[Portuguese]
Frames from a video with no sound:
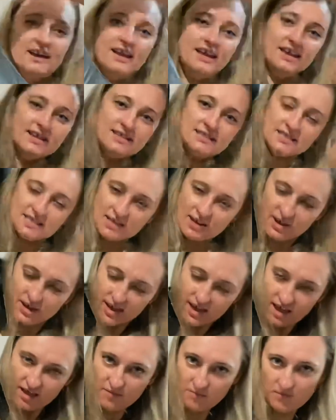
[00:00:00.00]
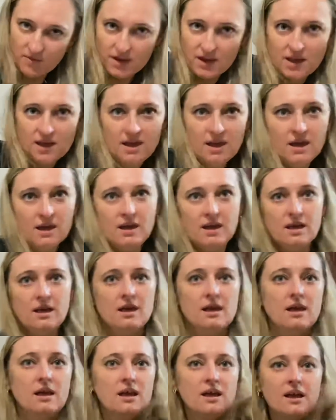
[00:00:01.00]
Isso, isso é pra combinar com a saia de
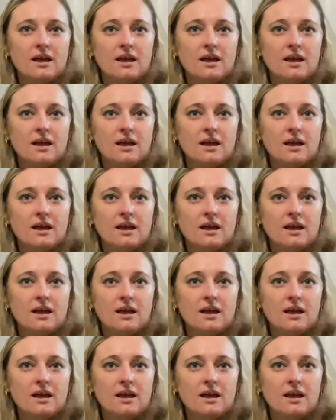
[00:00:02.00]
couro?